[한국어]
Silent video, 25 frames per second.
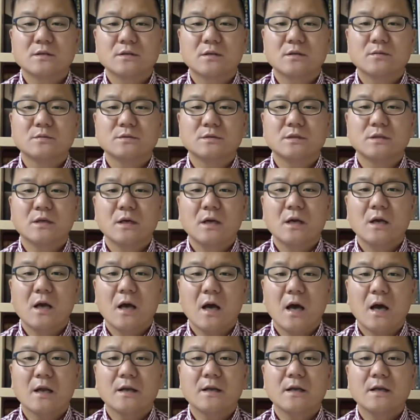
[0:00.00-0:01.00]
그러면 이제
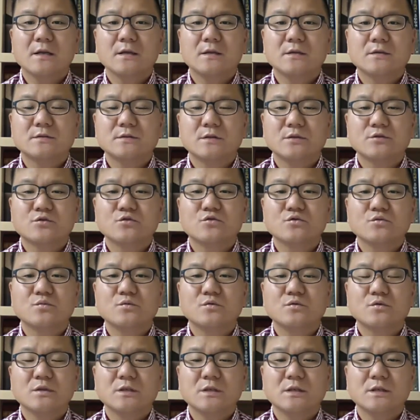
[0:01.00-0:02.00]
안에 있는 이제
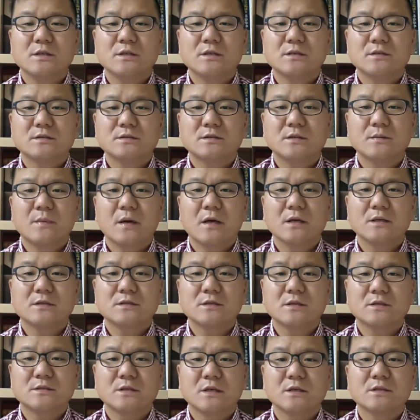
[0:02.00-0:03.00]
수분이 이제
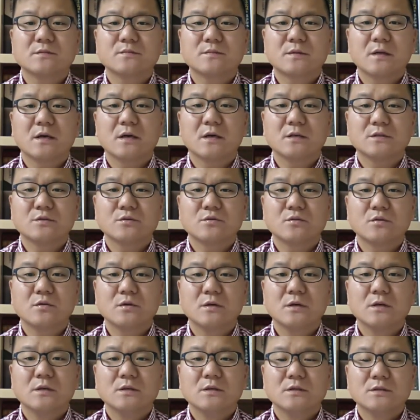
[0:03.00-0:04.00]
많이 이제 제습돼
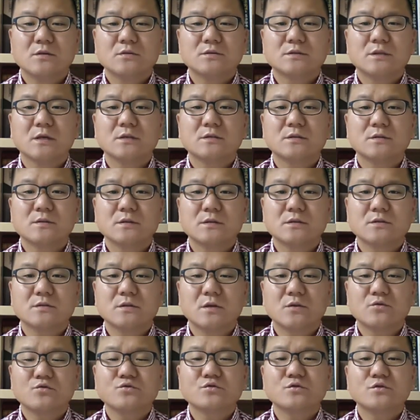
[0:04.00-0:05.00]
가지고, 이건
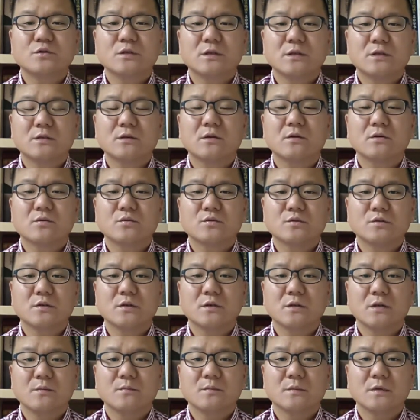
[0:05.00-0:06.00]
제습기는 이제 꾸준히 틀어
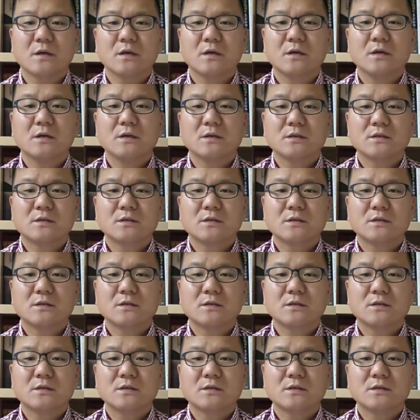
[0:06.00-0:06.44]
놓으셔야 됩니다.